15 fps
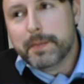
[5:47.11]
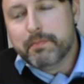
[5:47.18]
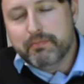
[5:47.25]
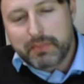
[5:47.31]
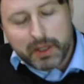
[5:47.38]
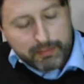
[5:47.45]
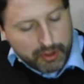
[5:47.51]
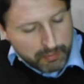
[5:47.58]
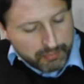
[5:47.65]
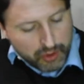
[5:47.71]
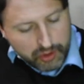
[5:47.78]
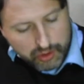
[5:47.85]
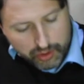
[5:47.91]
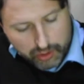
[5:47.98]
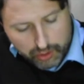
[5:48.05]
me
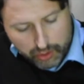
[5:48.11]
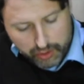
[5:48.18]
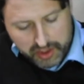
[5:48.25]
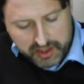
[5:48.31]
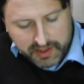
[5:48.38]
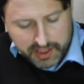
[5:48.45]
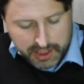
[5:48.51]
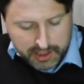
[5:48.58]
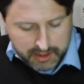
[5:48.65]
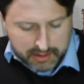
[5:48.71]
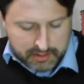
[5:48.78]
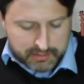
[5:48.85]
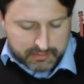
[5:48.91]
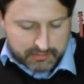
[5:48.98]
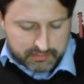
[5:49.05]
propongo hoy día,
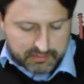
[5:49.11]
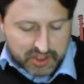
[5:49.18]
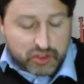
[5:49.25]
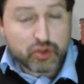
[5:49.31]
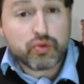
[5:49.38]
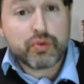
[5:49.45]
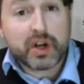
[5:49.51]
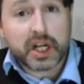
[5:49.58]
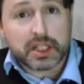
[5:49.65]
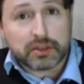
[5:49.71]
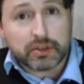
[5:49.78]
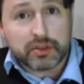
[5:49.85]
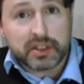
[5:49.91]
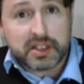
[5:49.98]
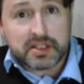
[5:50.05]
esto es un
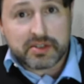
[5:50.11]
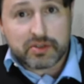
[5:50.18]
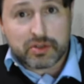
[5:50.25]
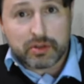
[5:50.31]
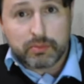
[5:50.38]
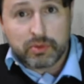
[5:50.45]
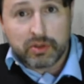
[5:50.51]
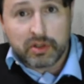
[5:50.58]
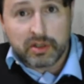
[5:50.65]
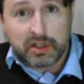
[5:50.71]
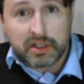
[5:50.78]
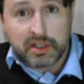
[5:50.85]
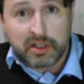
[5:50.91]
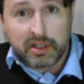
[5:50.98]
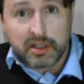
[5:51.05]
reto, ¿eh? esto es como
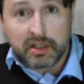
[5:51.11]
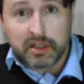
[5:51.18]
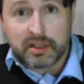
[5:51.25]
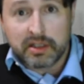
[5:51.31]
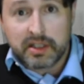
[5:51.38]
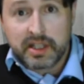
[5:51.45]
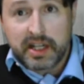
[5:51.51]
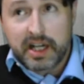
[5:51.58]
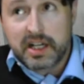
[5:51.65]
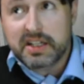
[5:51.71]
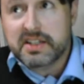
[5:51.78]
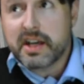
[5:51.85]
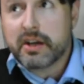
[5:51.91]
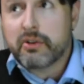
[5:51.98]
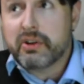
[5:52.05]
el, el
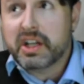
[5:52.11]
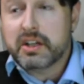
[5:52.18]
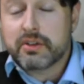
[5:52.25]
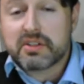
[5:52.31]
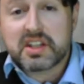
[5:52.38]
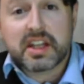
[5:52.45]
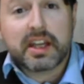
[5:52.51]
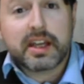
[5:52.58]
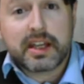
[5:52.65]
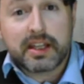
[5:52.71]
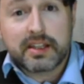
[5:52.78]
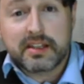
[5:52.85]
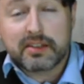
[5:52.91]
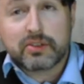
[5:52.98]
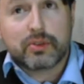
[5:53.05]
January no sé qué,
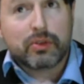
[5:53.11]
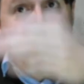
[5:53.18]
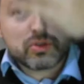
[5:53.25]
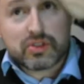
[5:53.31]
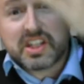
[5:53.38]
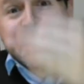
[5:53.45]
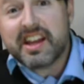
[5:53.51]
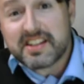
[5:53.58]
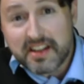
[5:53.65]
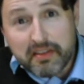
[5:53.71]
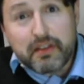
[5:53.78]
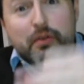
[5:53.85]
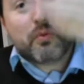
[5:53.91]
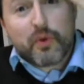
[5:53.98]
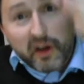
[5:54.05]
que todos los días
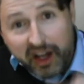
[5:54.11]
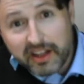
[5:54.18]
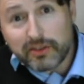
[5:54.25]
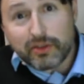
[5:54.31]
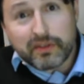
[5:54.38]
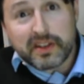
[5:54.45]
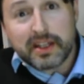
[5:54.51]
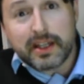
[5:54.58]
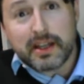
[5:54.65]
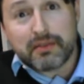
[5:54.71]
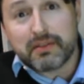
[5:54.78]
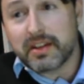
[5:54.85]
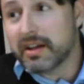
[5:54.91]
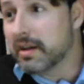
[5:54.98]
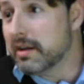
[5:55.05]
hacen un reto de
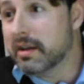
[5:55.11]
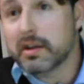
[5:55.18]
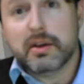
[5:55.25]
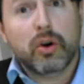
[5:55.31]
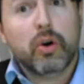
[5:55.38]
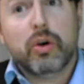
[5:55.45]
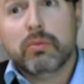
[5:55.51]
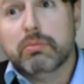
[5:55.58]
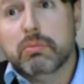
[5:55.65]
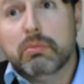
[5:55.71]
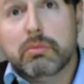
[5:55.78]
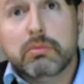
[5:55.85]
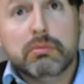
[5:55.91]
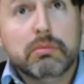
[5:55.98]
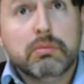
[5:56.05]
hacer eh,
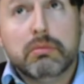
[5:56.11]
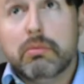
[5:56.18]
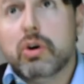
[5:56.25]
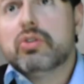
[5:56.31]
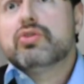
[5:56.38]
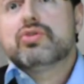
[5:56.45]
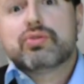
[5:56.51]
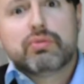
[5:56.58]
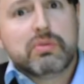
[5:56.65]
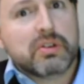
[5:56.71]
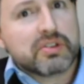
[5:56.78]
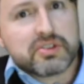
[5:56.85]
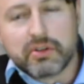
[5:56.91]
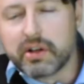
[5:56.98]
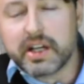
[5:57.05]

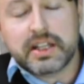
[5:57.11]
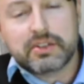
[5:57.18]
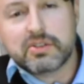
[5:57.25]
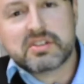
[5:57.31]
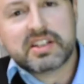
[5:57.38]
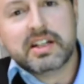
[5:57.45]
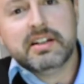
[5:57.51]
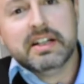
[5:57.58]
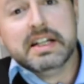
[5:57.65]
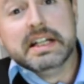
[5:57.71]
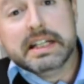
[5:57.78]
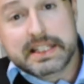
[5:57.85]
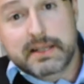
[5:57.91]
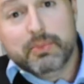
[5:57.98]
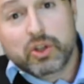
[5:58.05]
monstruos, objetos, tal,
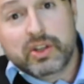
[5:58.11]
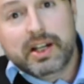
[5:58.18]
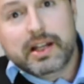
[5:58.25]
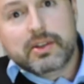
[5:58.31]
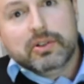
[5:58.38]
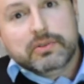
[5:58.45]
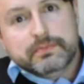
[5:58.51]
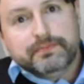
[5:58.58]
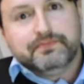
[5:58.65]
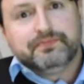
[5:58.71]
de modelado,